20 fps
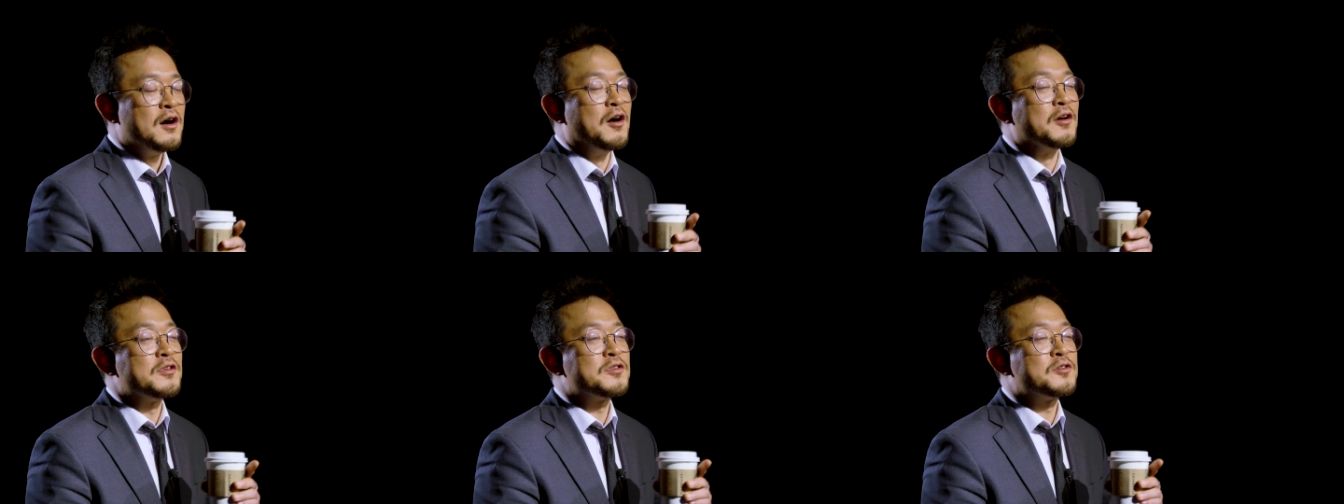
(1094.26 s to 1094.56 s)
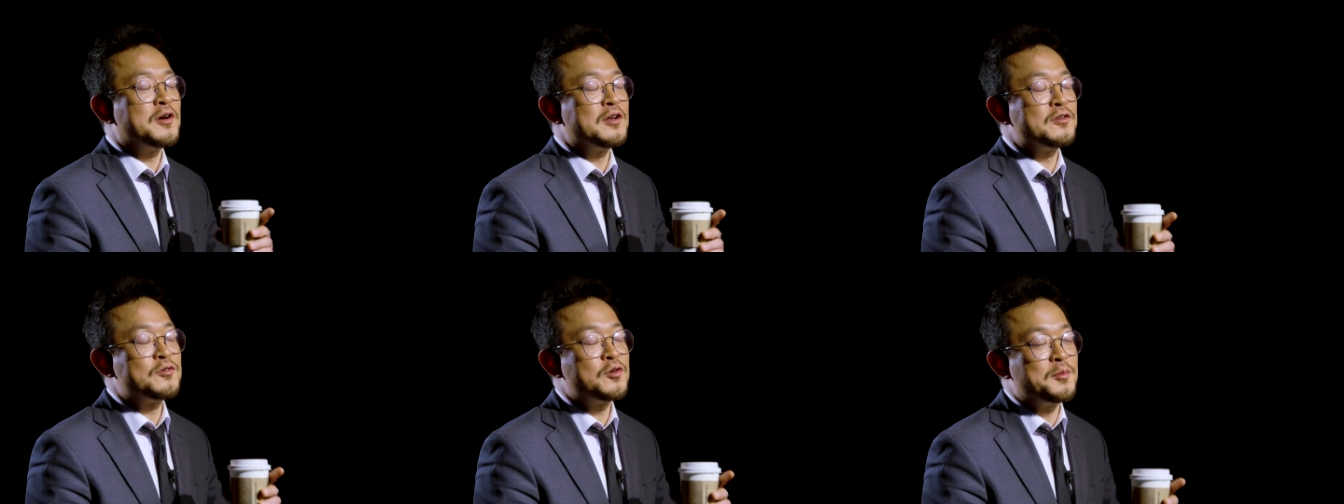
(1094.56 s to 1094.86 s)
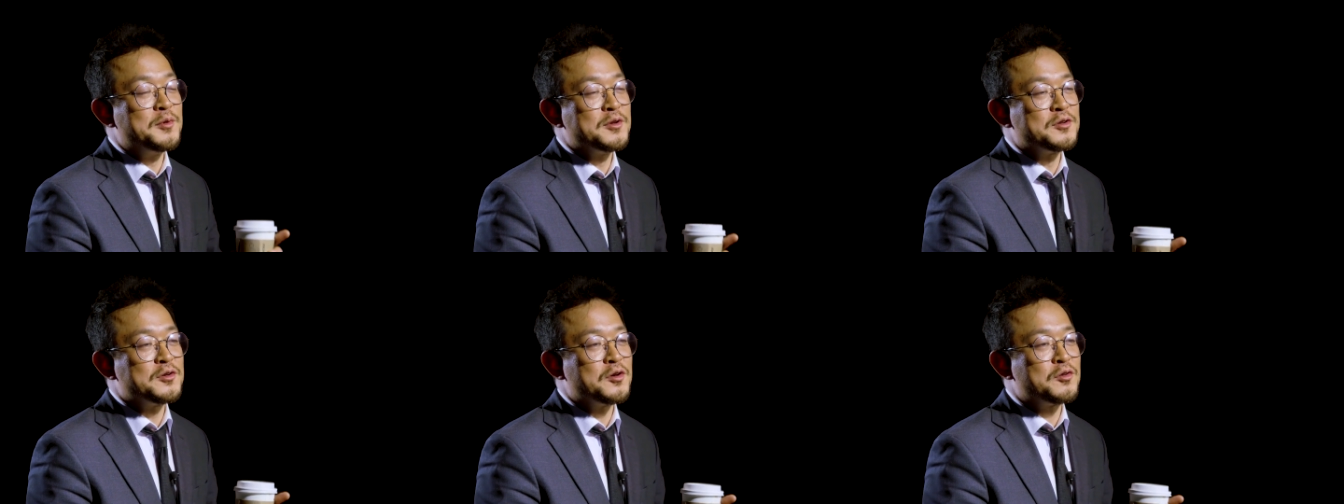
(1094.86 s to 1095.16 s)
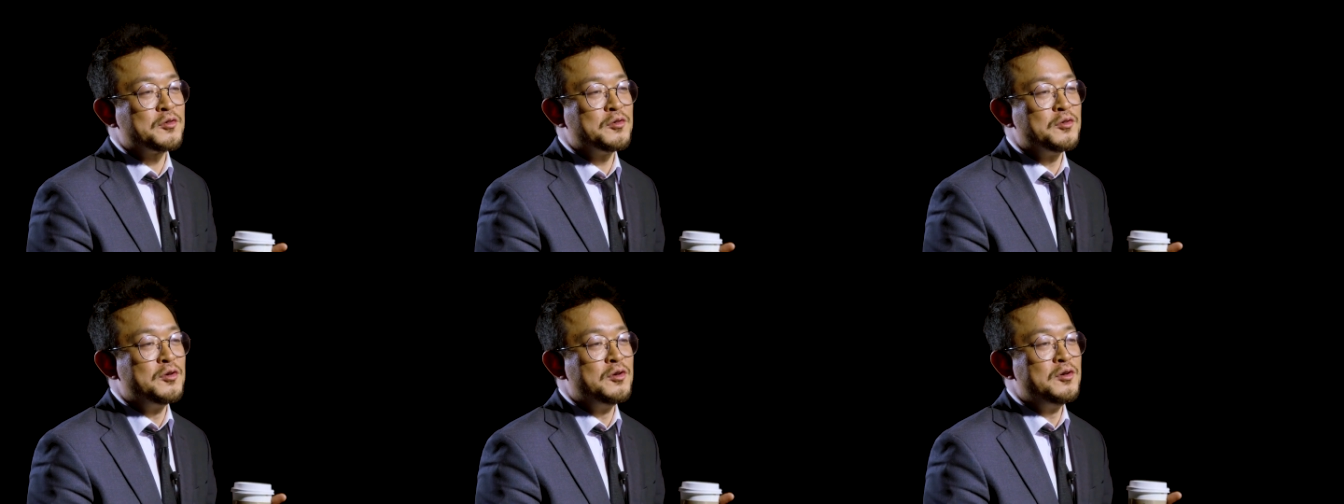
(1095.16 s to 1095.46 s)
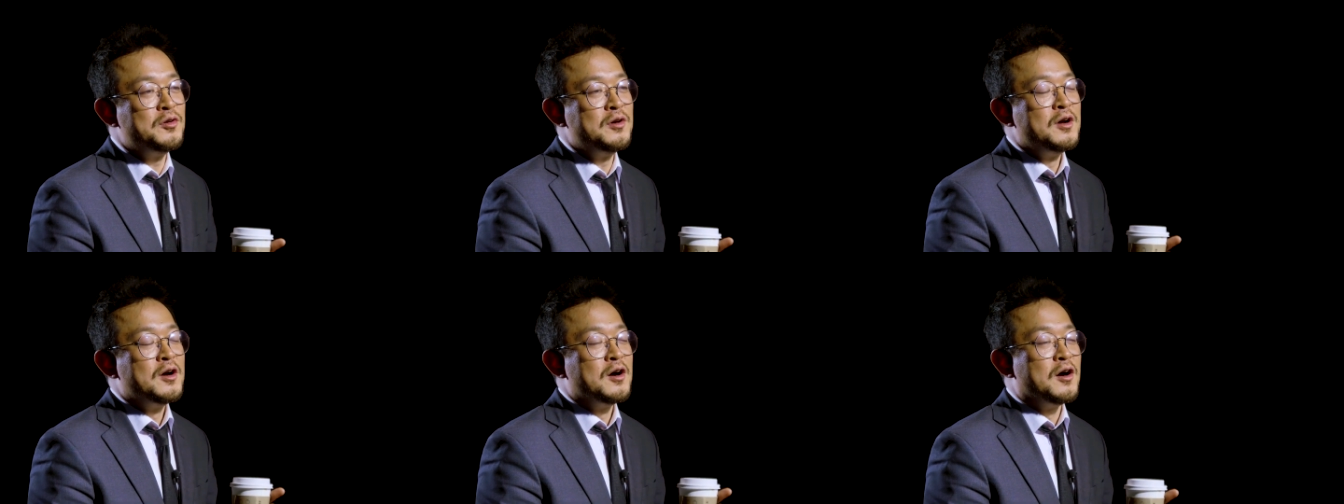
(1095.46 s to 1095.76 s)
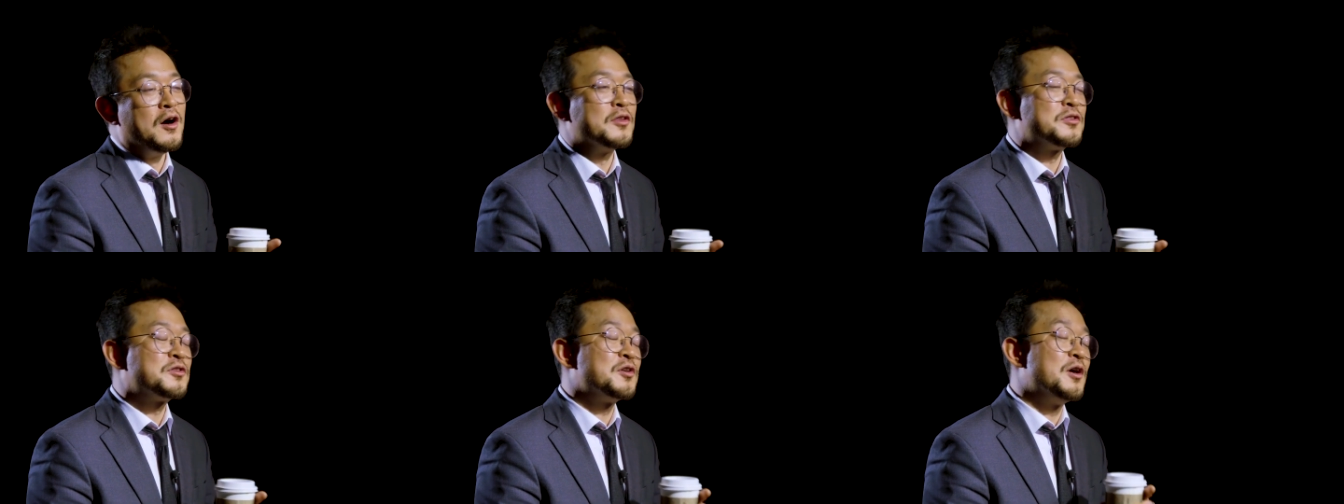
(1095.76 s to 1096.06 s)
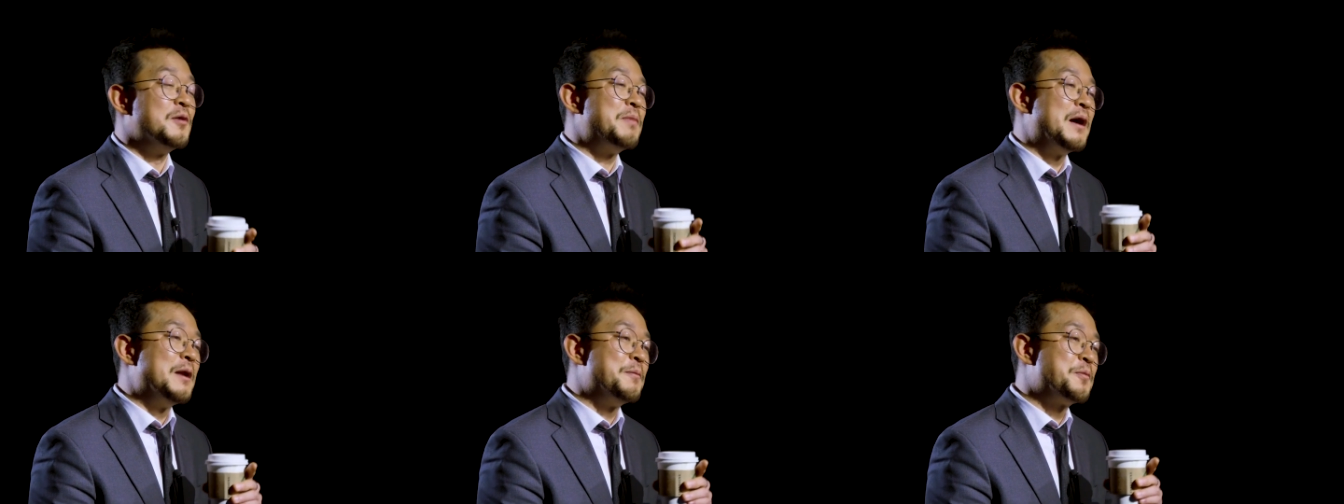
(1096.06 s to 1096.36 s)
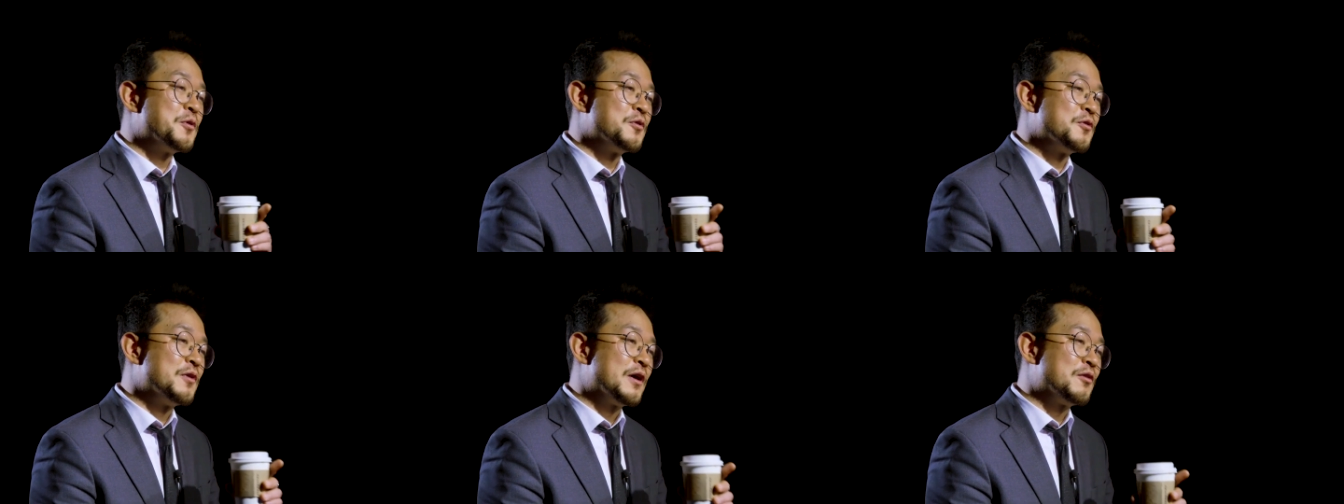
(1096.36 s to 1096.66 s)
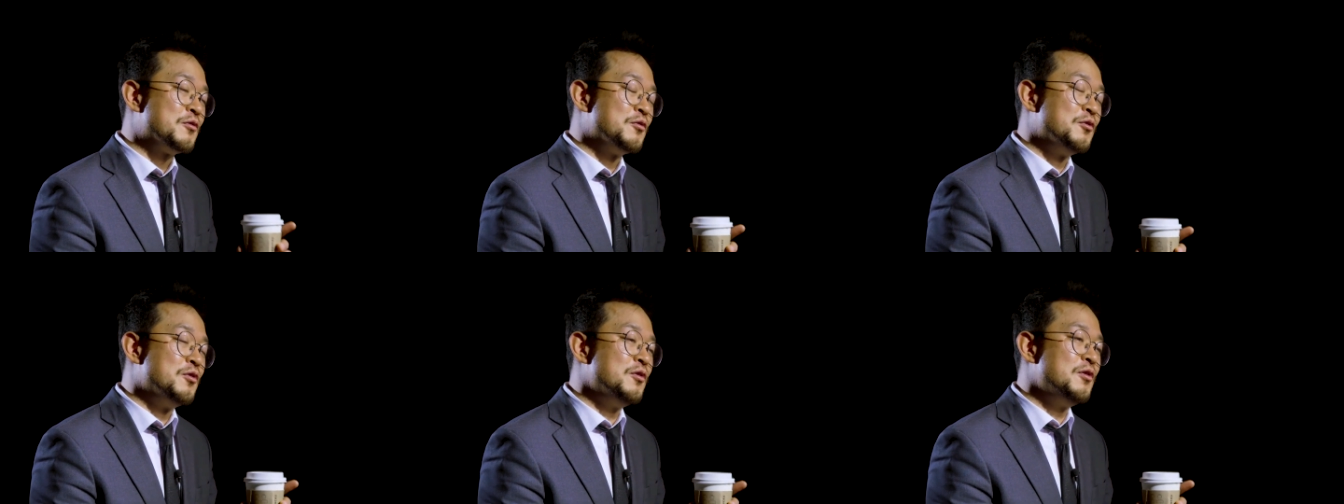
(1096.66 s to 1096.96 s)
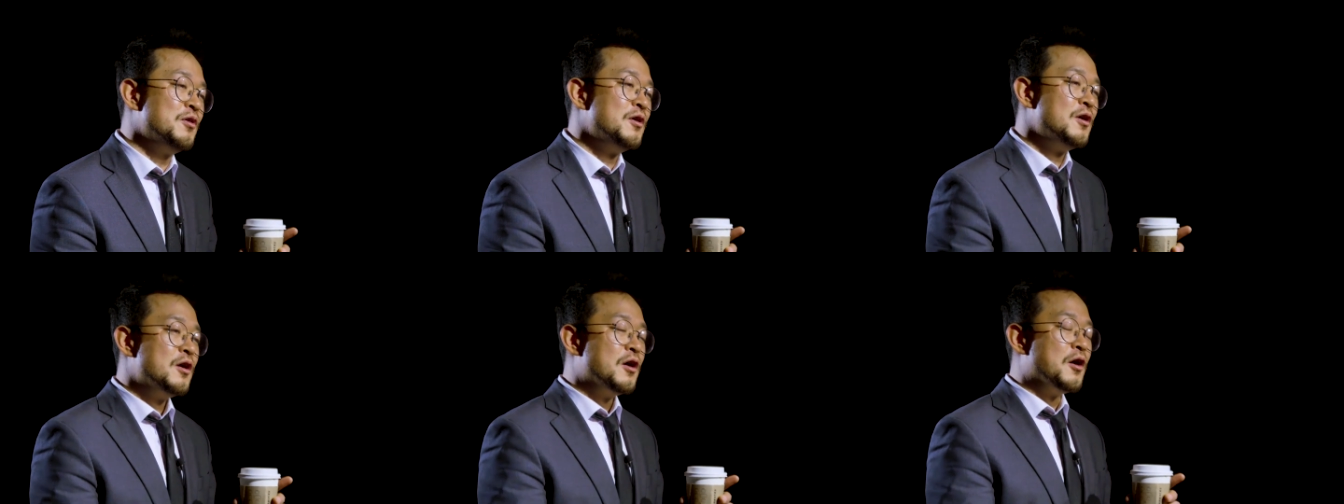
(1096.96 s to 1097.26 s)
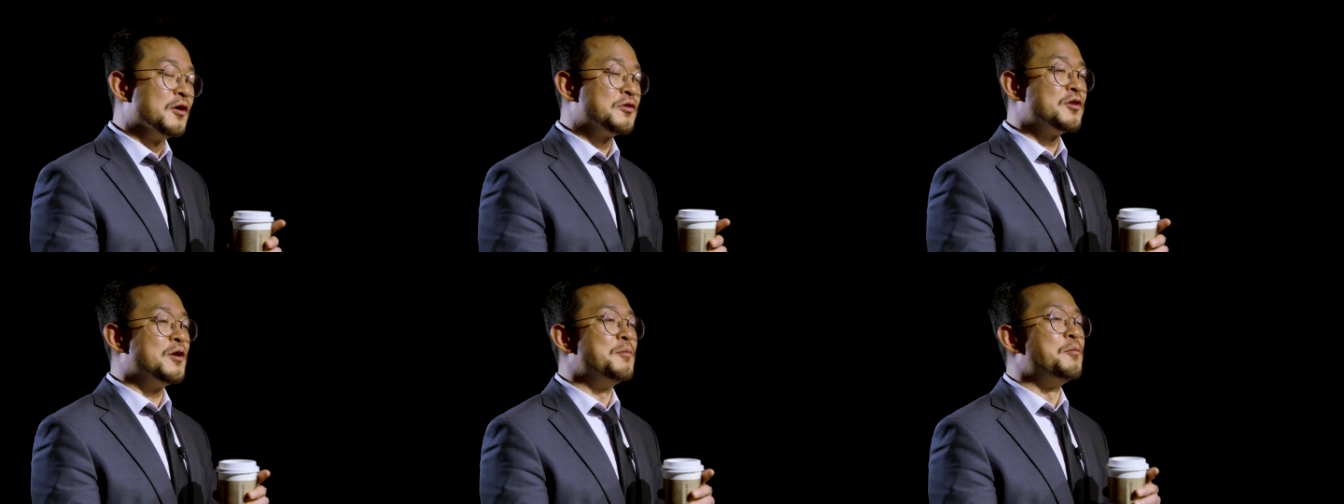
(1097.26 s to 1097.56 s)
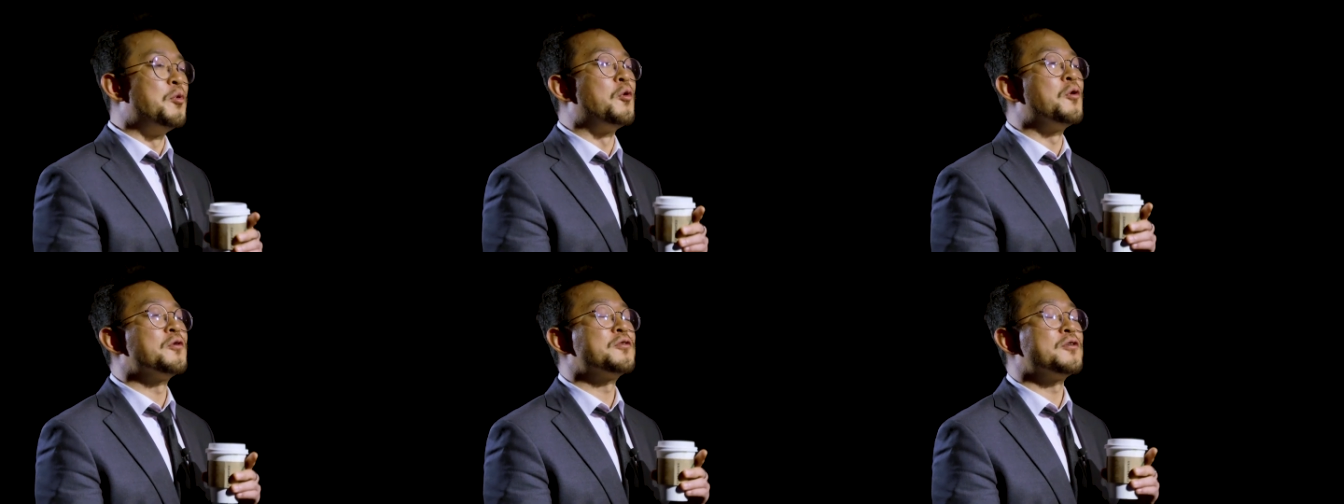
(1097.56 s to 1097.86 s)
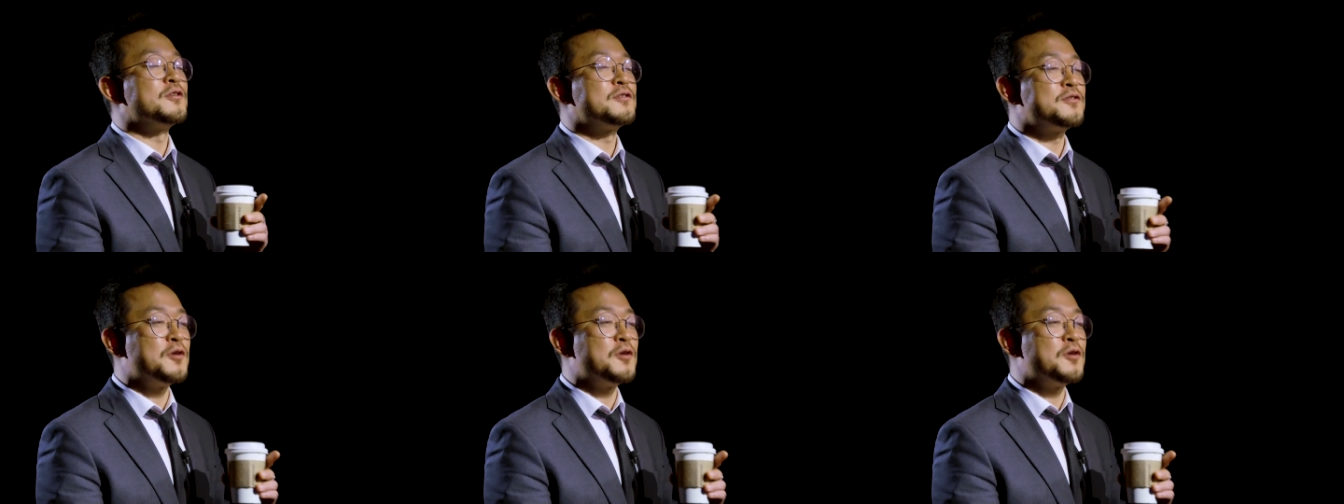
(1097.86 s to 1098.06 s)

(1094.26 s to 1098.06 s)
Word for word: 어떠한 수업을 들었고, 어떠한 발표를 했고, 어떠한 보고서를